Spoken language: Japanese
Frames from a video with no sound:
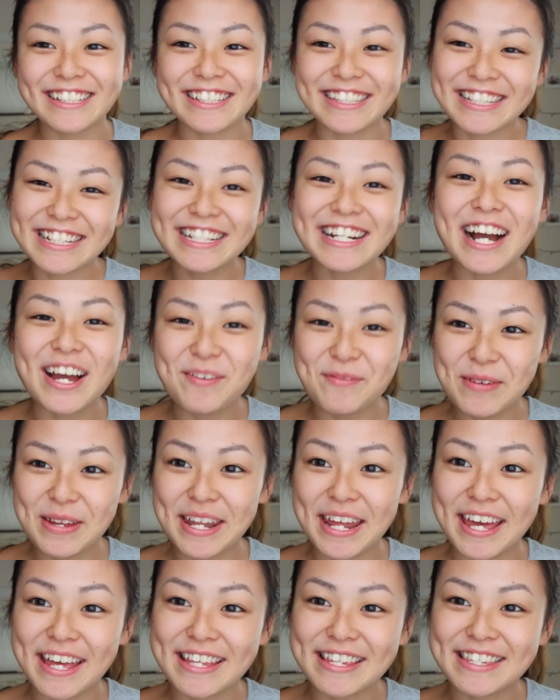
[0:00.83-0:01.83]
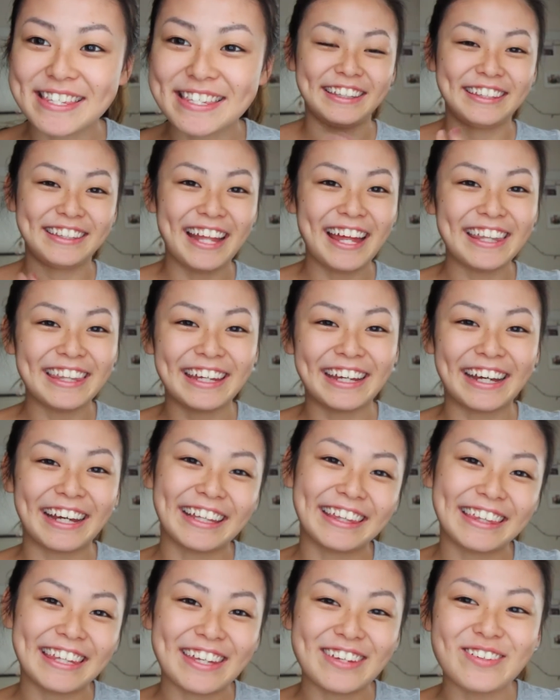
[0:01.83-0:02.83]
2回目ですなんで
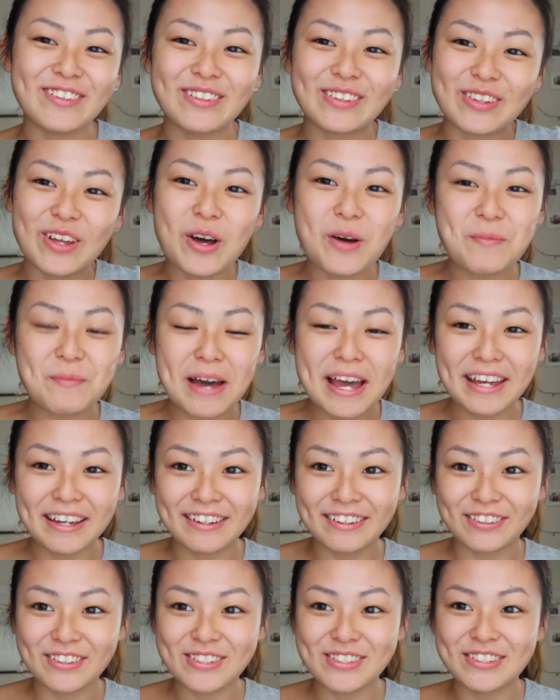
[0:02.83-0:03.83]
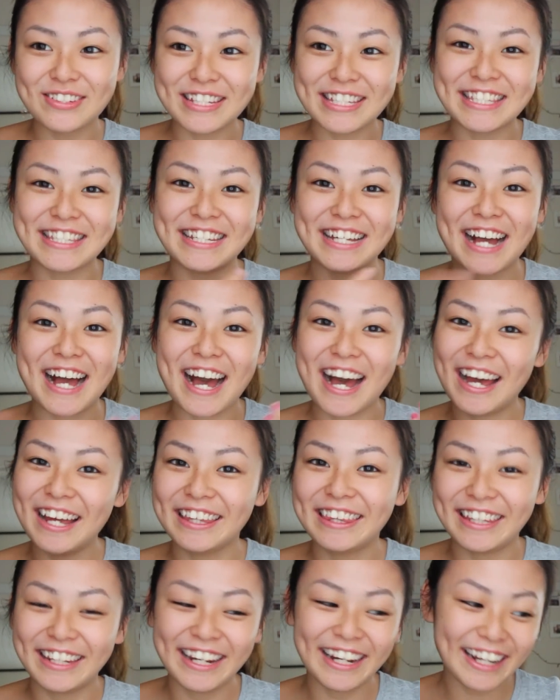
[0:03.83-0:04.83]
かっていうとマイクのスイッチが
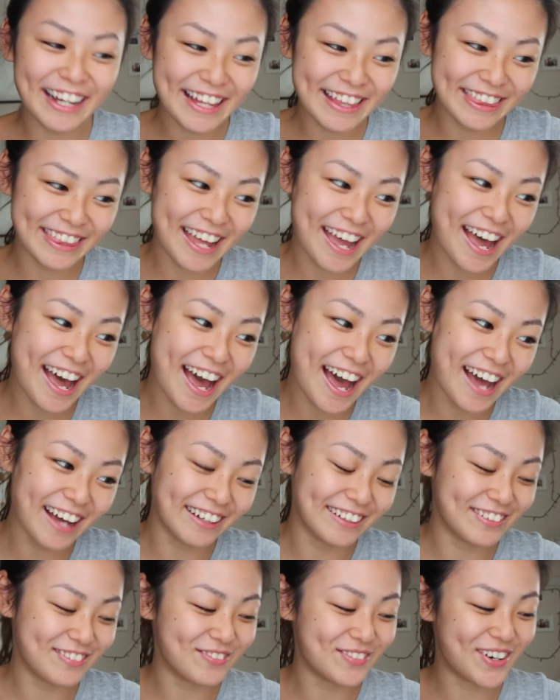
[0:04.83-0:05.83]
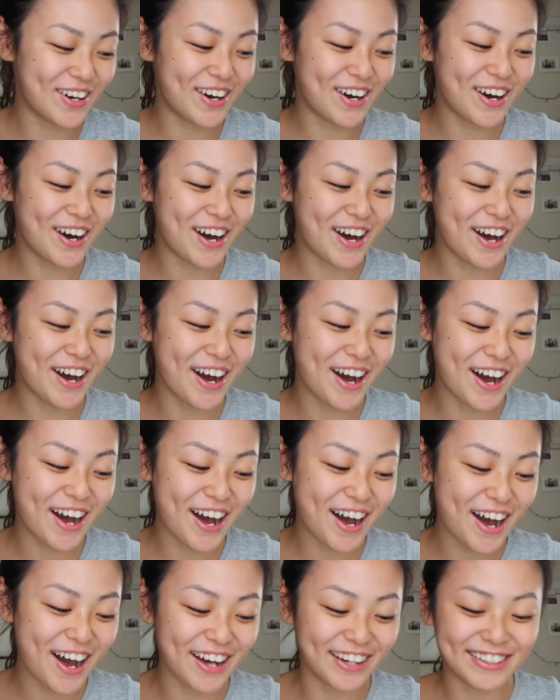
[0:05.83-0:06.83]
入ってなかった
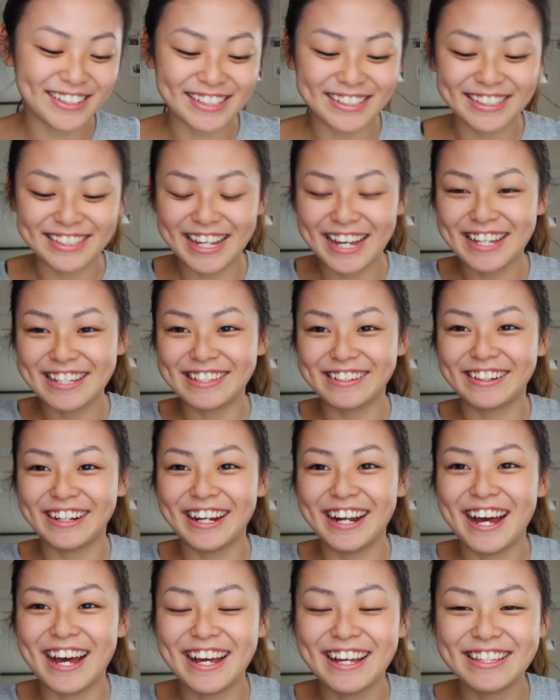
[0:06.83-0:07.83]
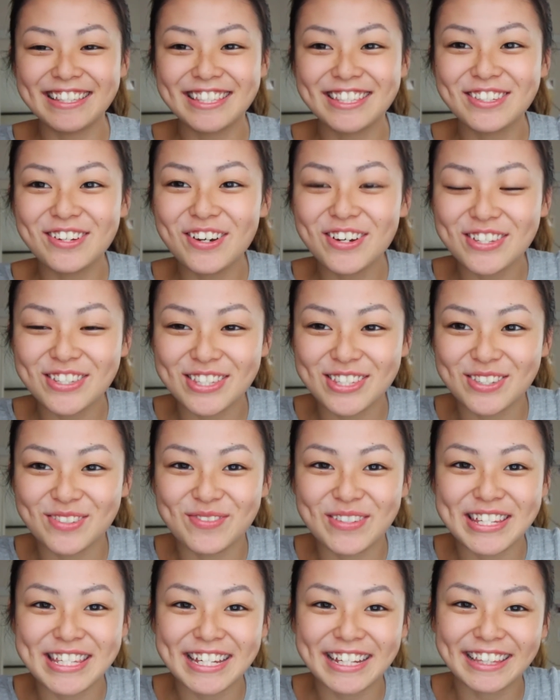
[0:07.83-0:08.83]
もう最初から超
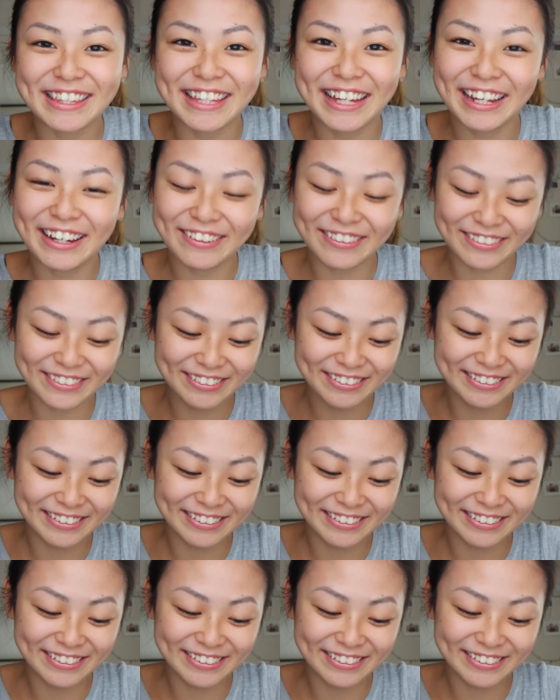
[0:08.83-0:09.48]
進めちゃったよ